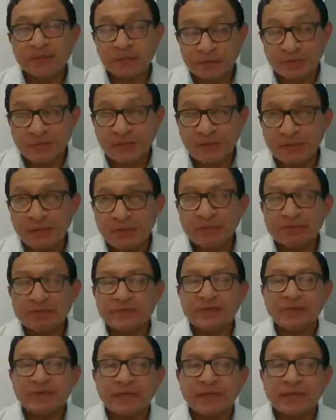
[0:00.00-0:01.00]
sobre todo a la
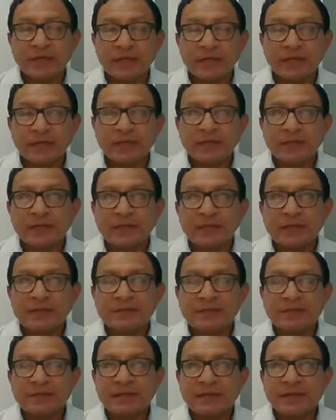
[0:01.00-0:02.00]
población que,
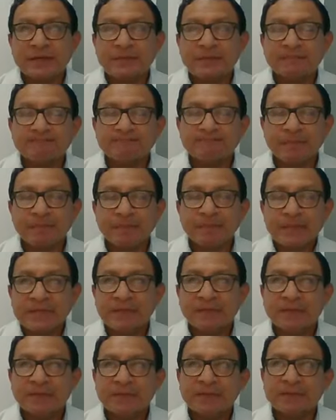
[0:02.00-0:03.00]
está
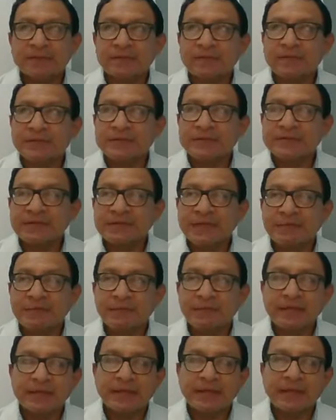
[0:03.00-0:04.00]
pasando toda esta
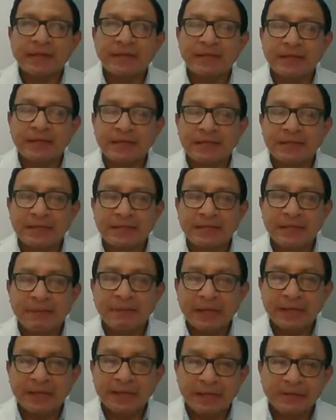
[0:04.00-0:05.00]
etapa de la,
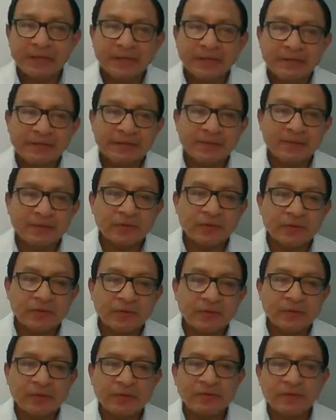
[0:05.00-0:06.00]
de la pandemia que estamos
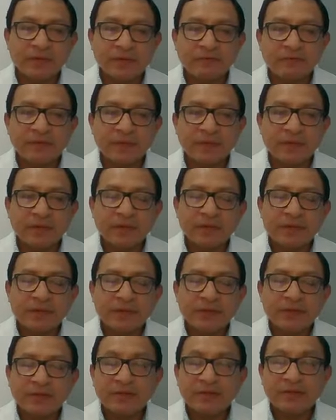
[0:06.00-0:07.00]
viviendo.
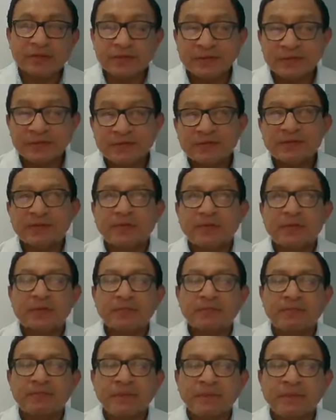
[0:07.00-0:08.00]
Entonces,
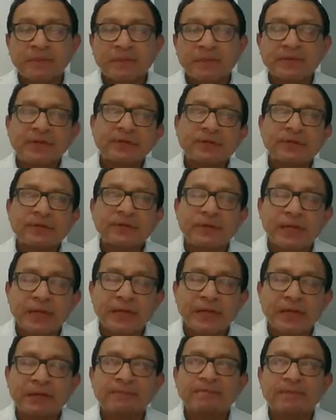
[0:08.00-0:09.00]
eh, vamos a, hoy
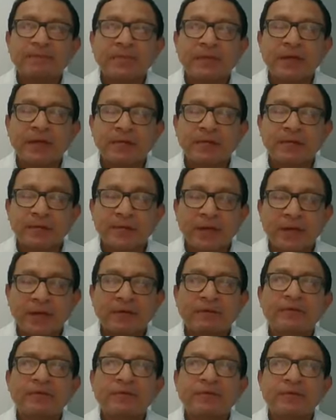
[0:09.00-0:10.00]
día a
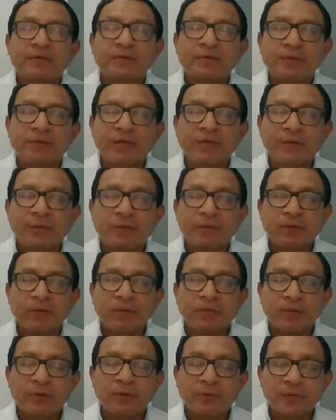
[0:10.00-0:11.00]
tocar un tema
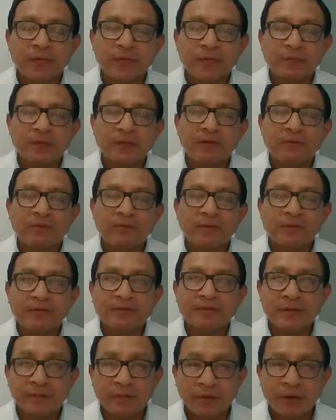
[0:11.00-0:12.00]
muy importante como
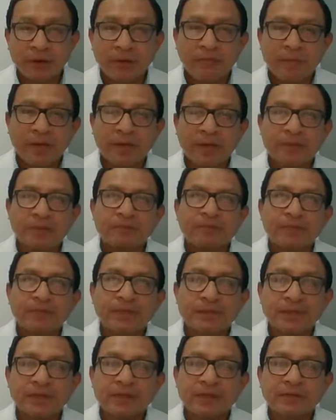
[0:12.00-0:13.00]
el que se ha
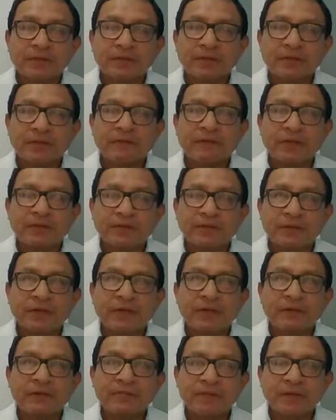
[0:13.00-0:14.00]
programado, que son
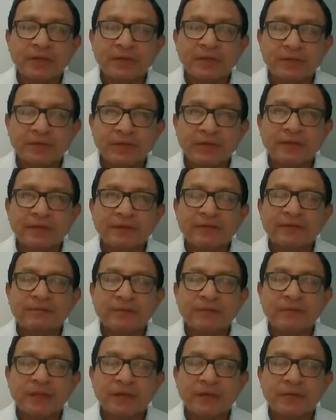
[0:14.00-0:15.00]
infecciones
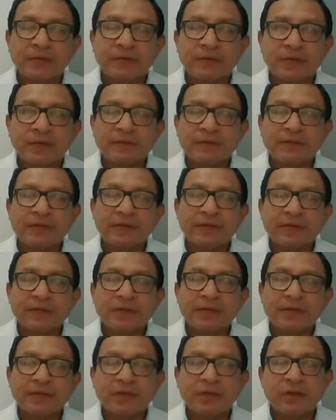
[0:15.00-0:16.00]
respiratorias agudas
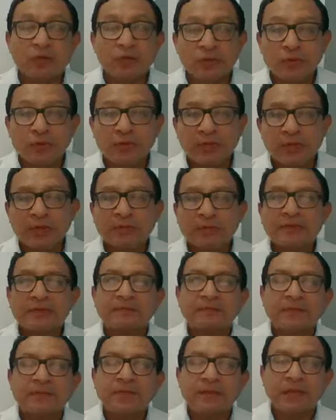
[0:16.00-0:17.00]
y
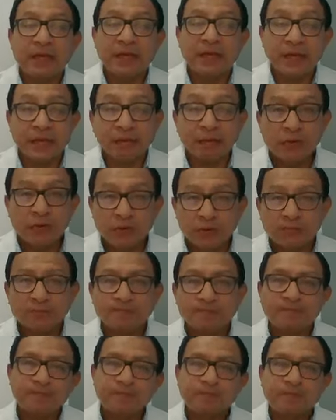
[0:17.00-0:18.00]
neumonías en el
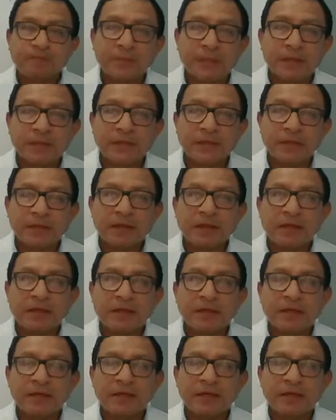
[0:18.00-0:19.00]
adulto,
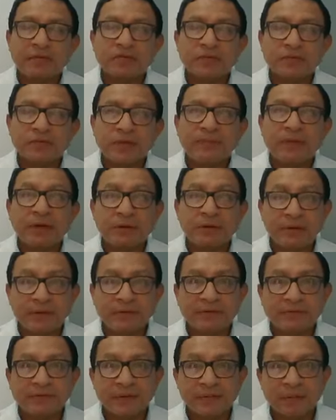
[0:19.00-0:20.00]
que es un tema
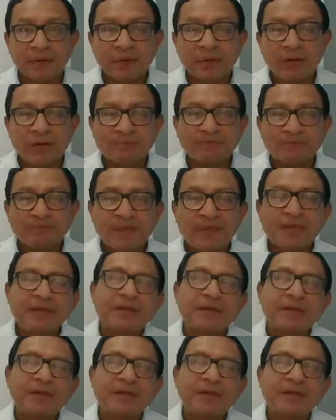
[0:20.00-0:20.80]
que ahorita está en boga